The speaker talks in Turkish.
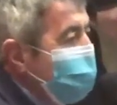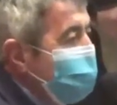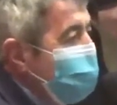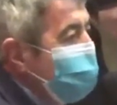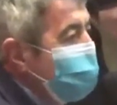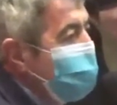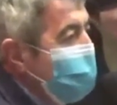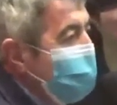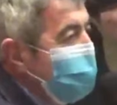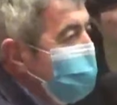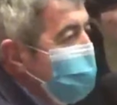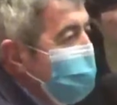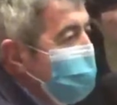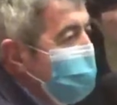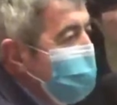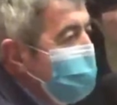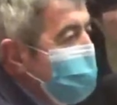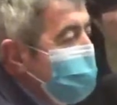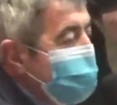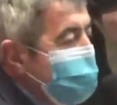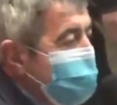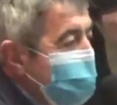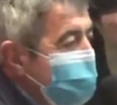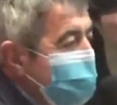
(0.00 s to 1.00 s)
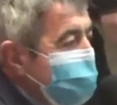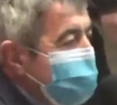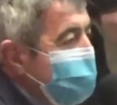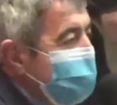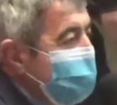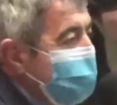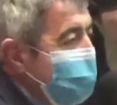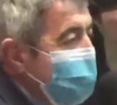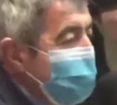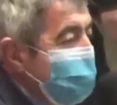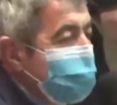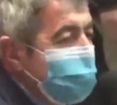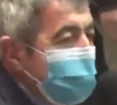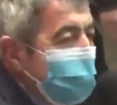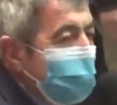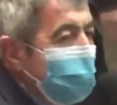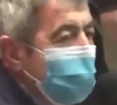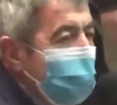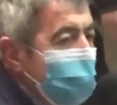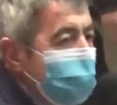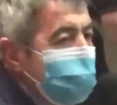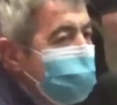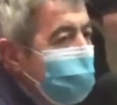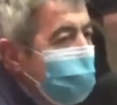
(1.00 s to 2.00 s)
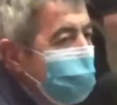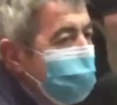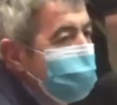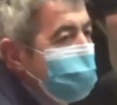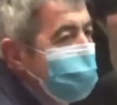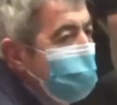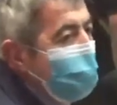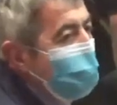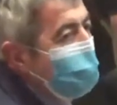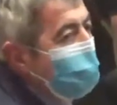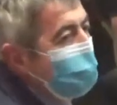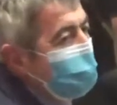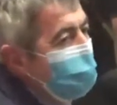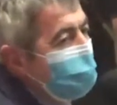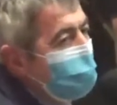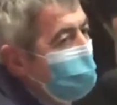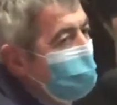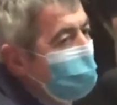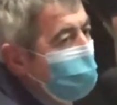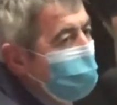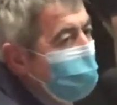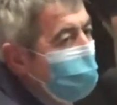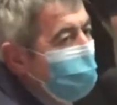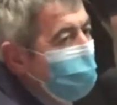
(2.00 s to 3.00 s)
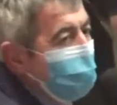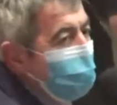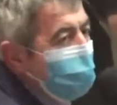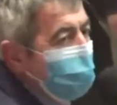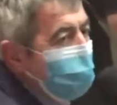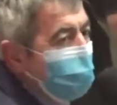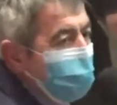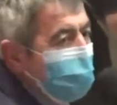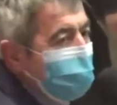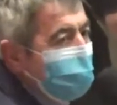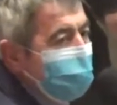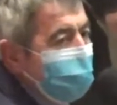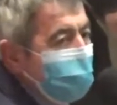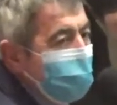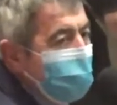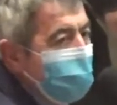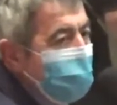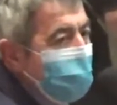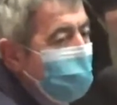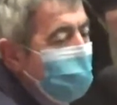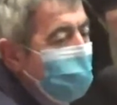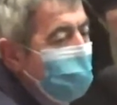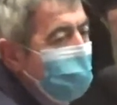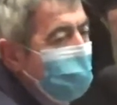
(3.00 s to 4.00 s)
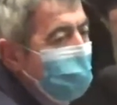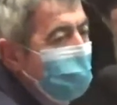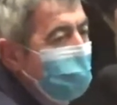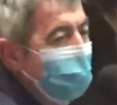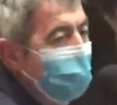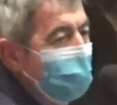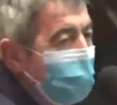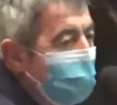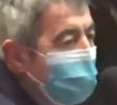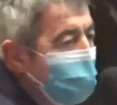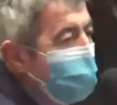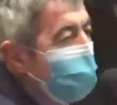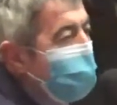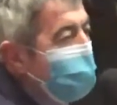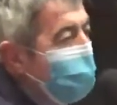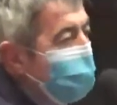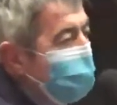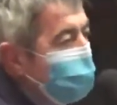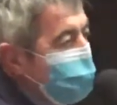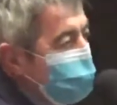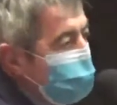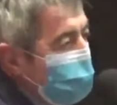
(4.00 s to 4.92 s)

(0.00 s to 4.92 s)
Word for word: bu şekliyle geçerse gelecek Kayserimize hakikaten kıymetli bir karar almış